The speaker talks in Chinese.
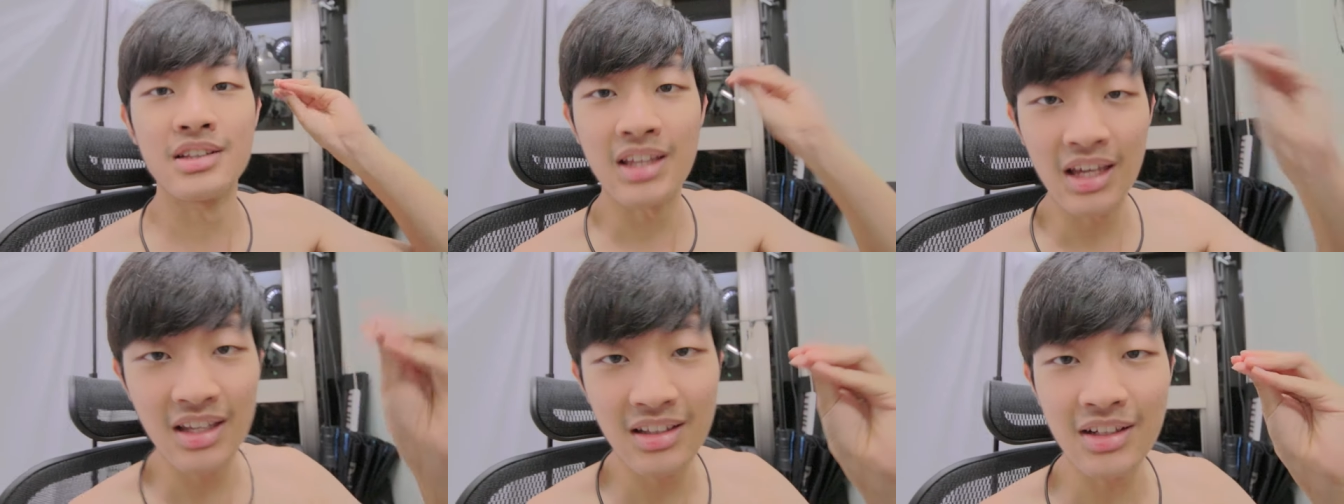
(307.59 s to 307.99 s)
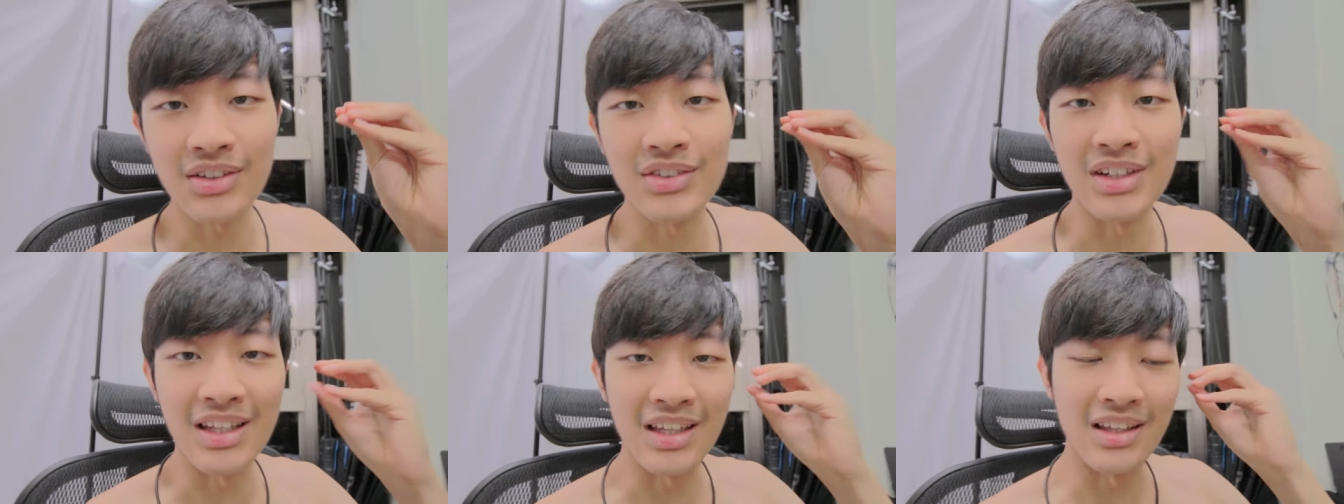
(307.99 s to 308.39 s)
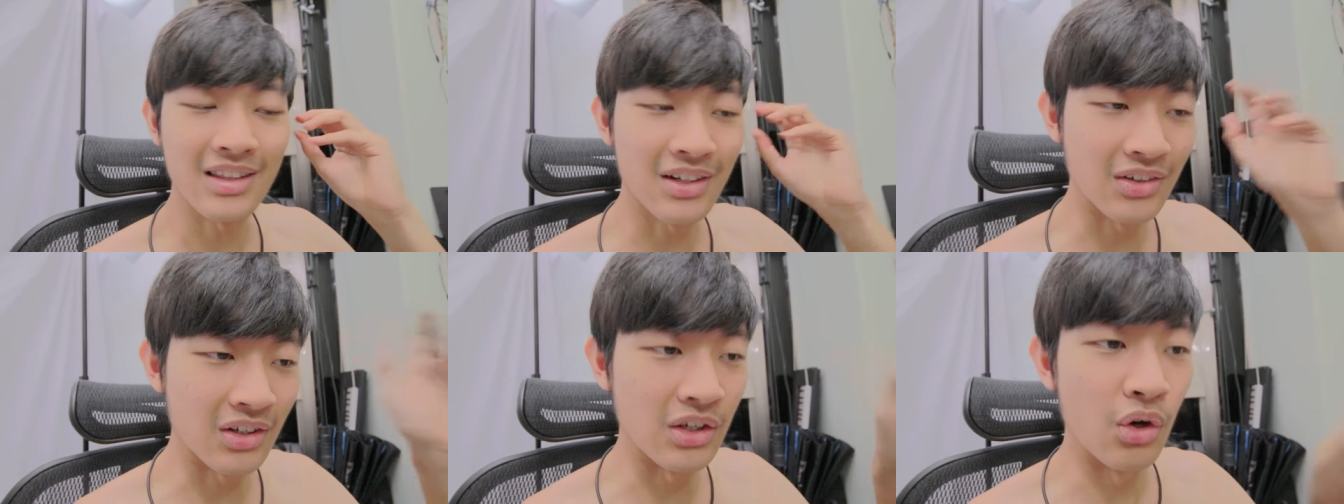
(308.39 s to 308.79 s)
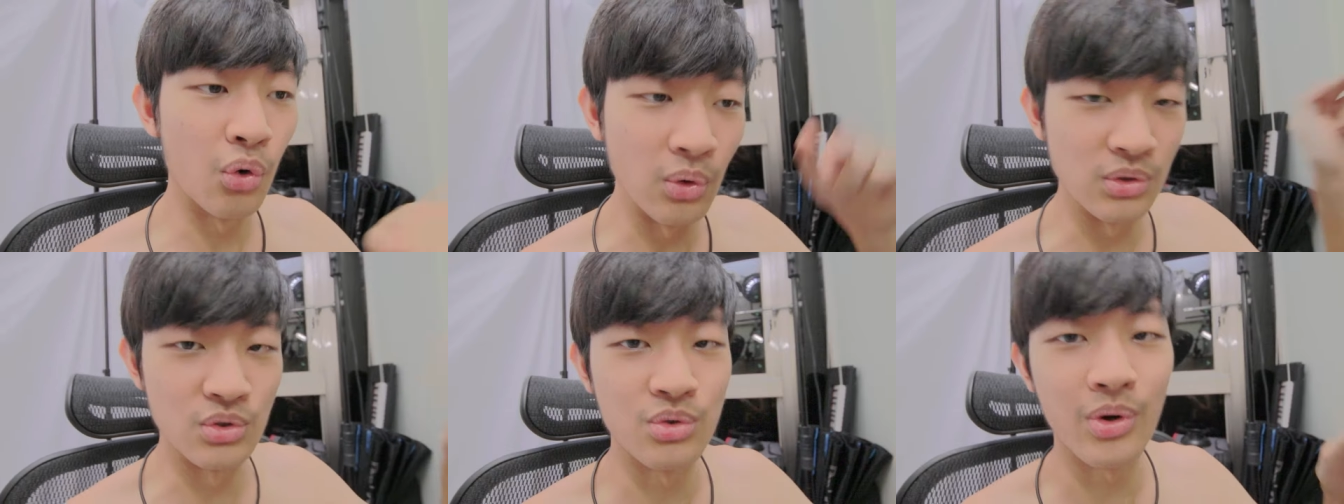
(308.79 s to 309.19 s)
听到你到底
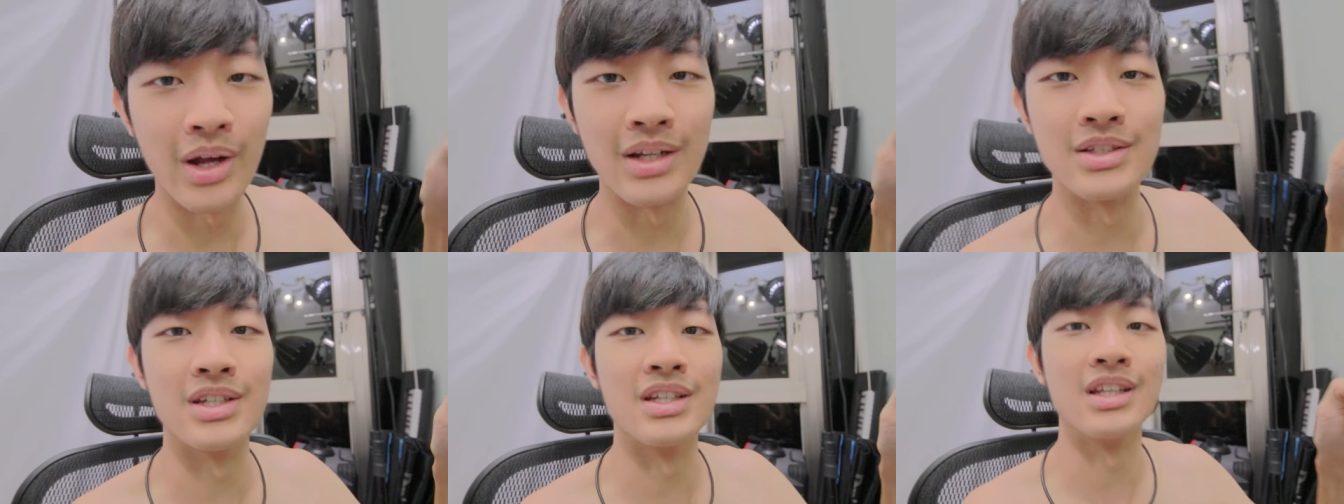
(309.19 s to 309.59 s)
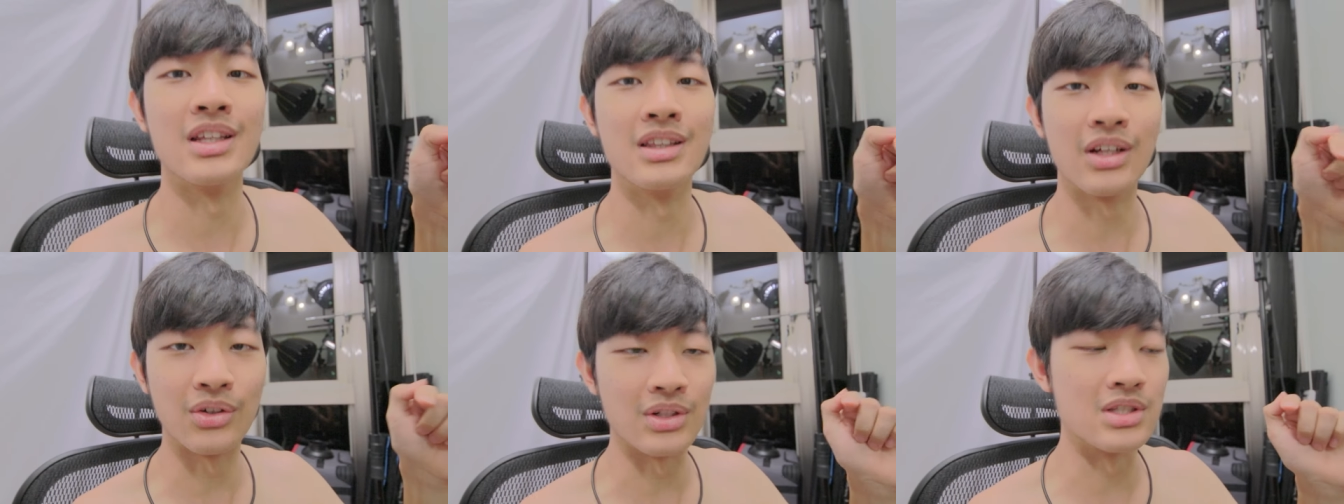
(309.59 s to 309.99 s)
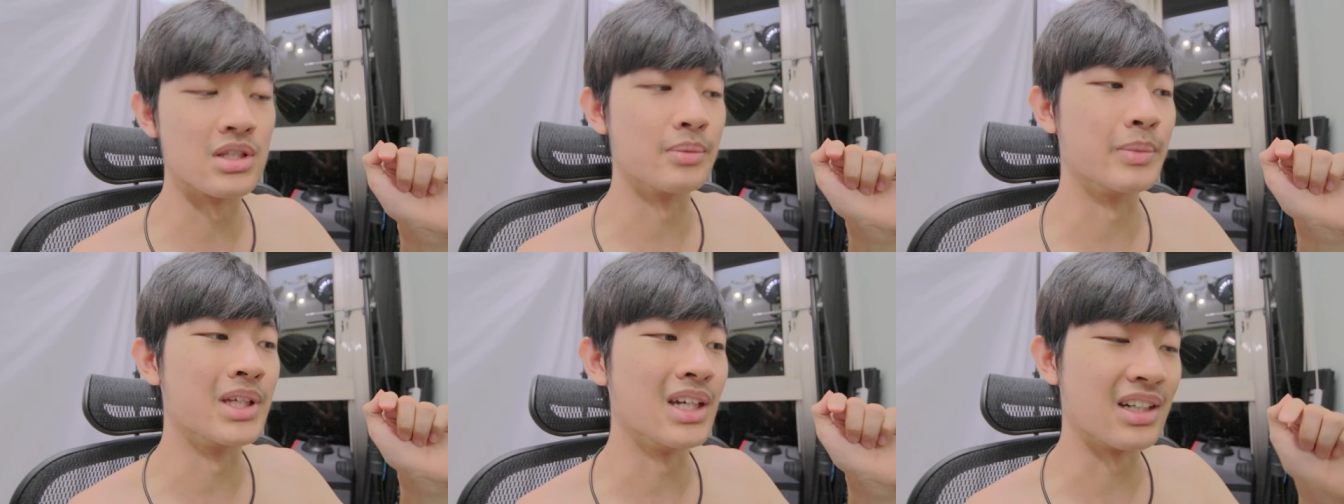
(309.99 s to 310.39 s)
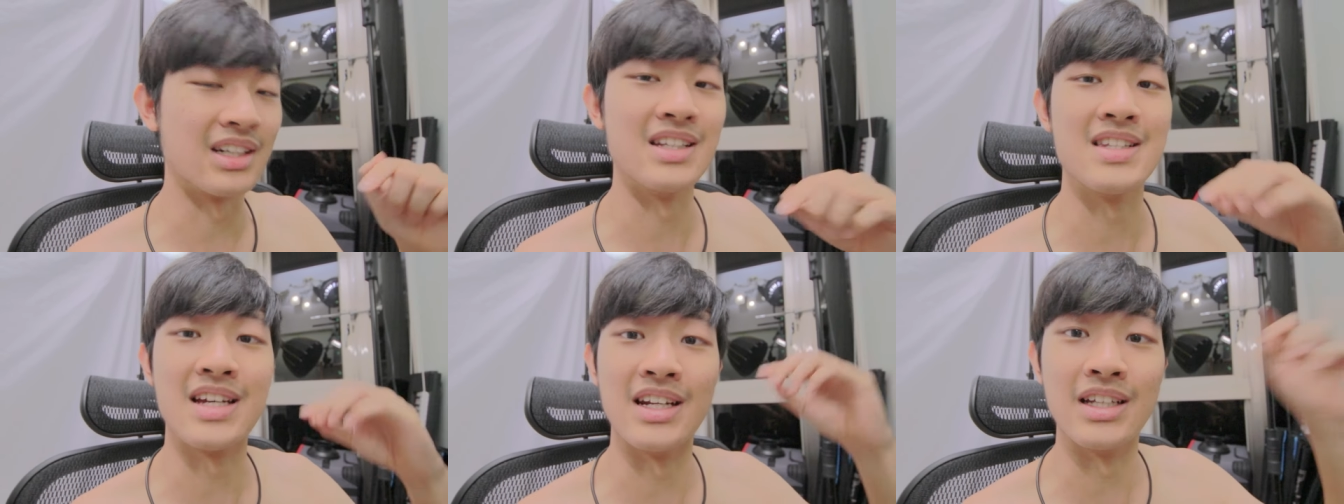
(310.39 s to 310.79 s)
混出来的声音到底怎么样？
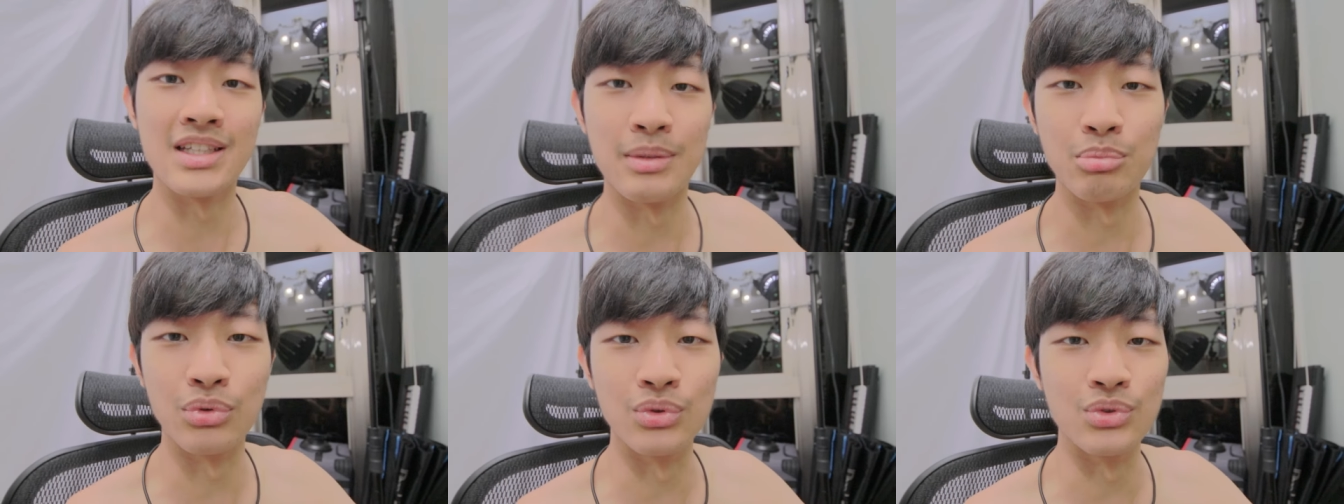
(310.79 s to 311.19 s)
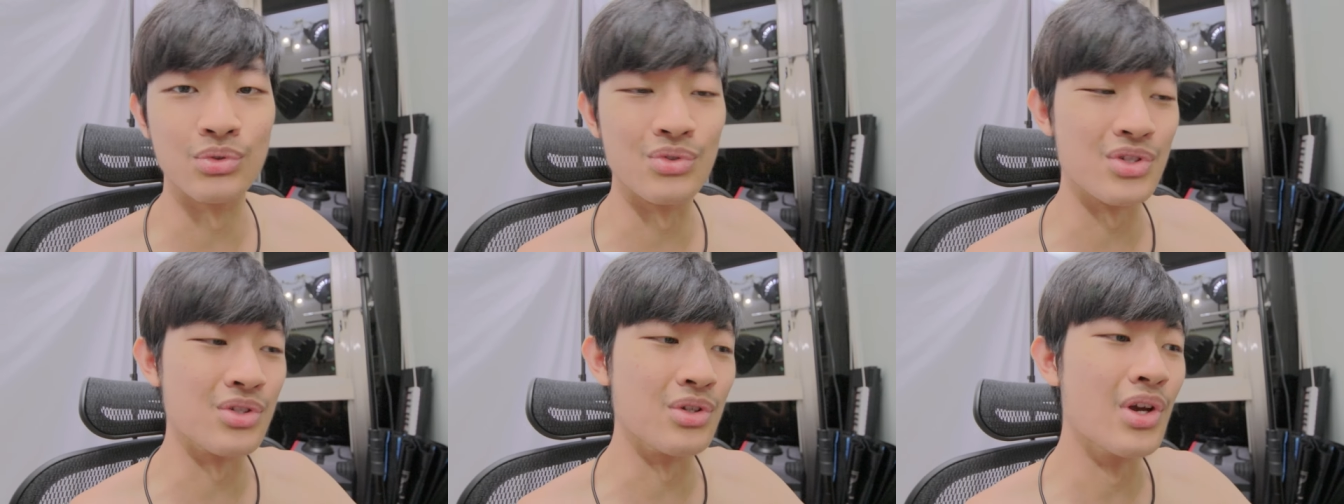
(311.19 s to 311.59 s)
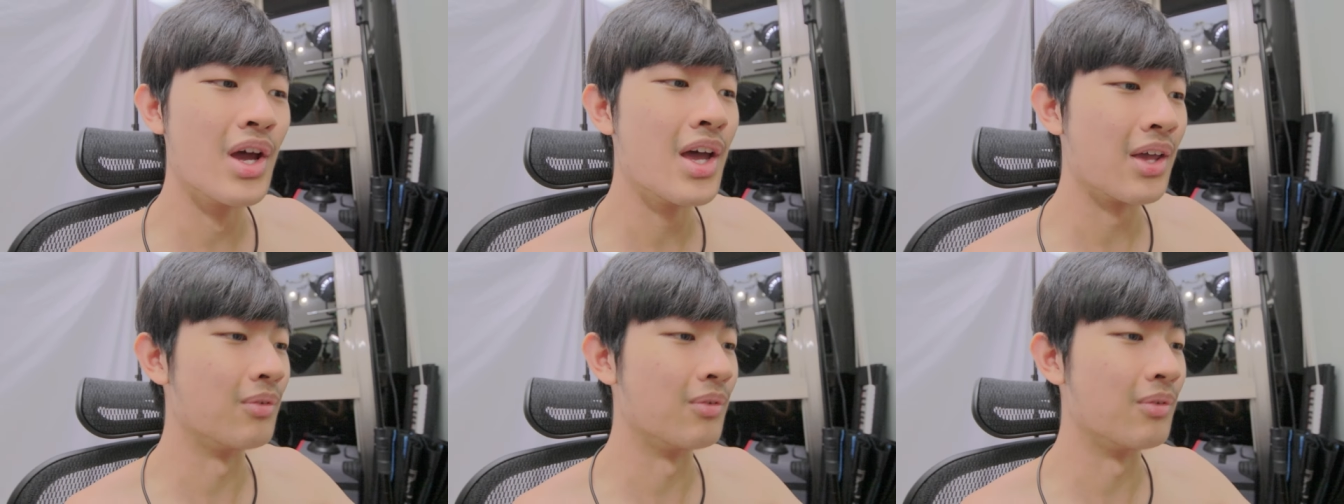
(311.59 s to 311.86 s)
你才能再播出去？